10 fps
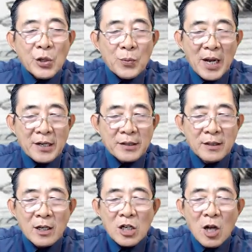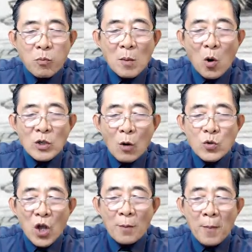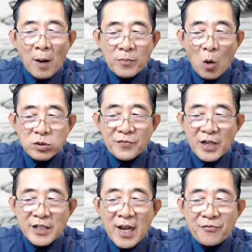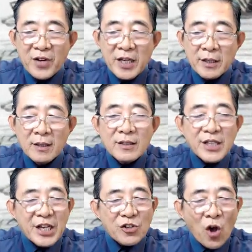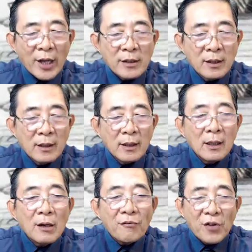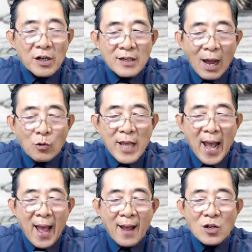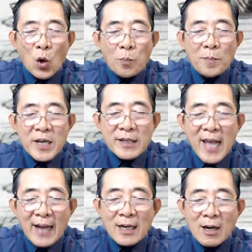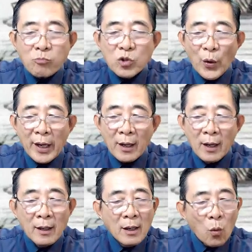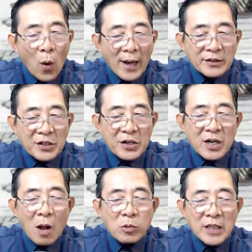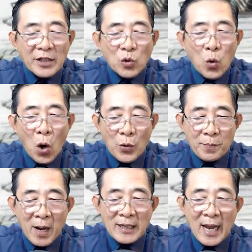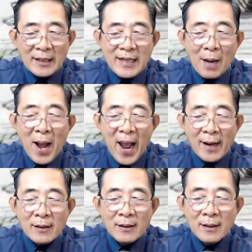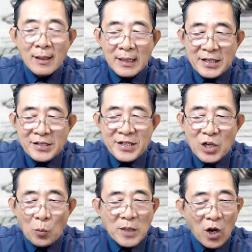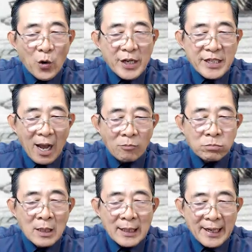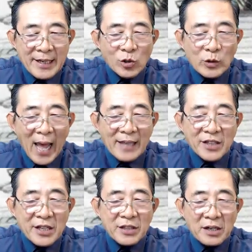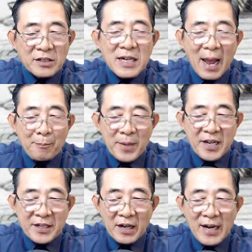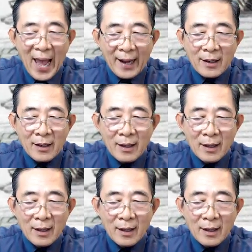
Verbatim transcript: Tiêu Ngự không có muốn đấu võ mồm cùng với Phượng Dân Phi, chỉ nói, Phượng Lão Gia cũng biết dáng đã đóng thuyền, Hoàng thượng không có thể thu hồi mệnh lệnh đã ban. Ngươi cũng đừng có hy vọng khiến cho tạ thế tử làm bia đỡ đạn.